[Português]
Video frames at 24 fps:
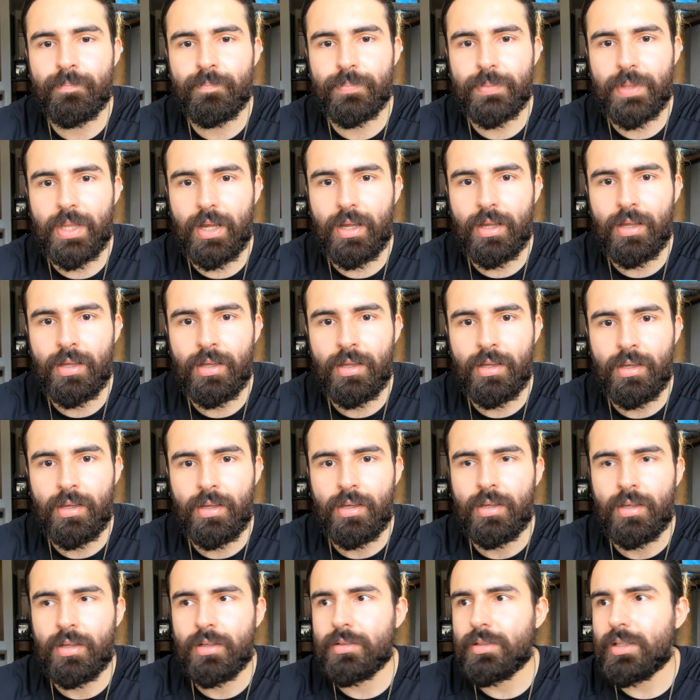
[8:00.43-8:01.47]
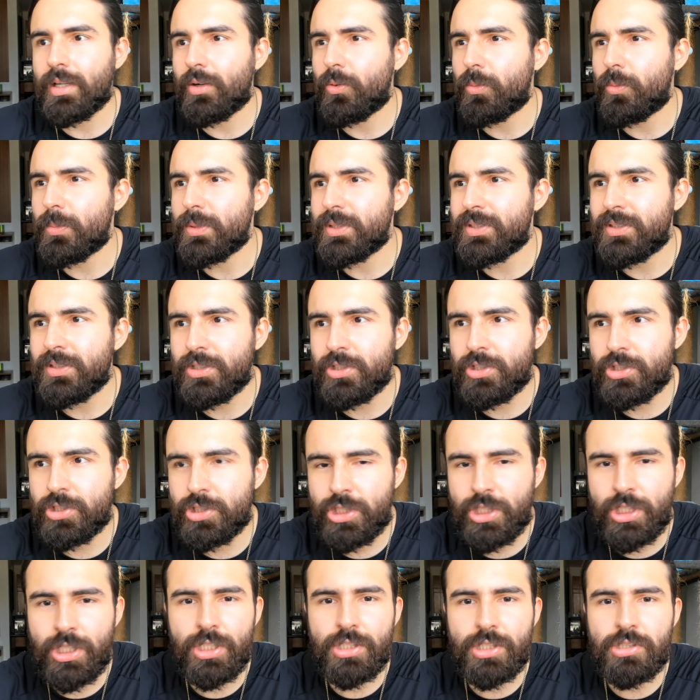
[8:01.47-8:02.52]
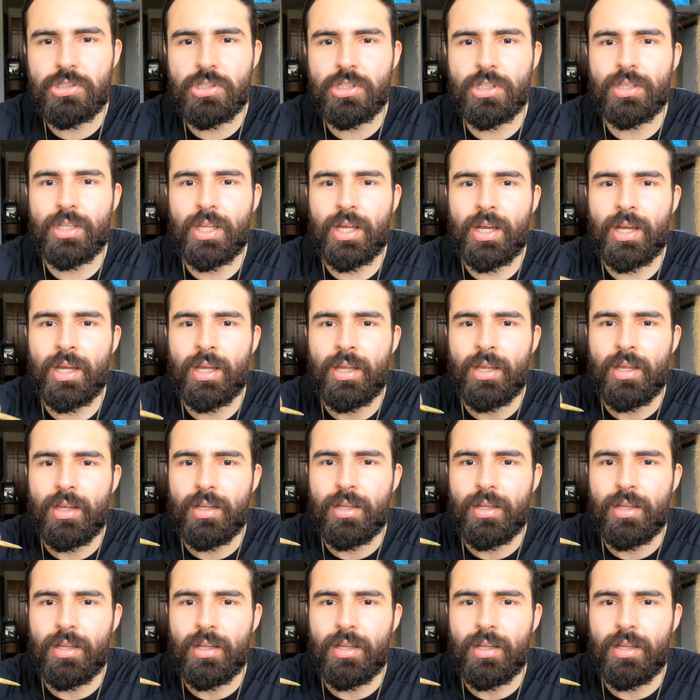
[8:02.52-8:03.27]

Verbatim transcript: tá? Tá com uma cistite, tá?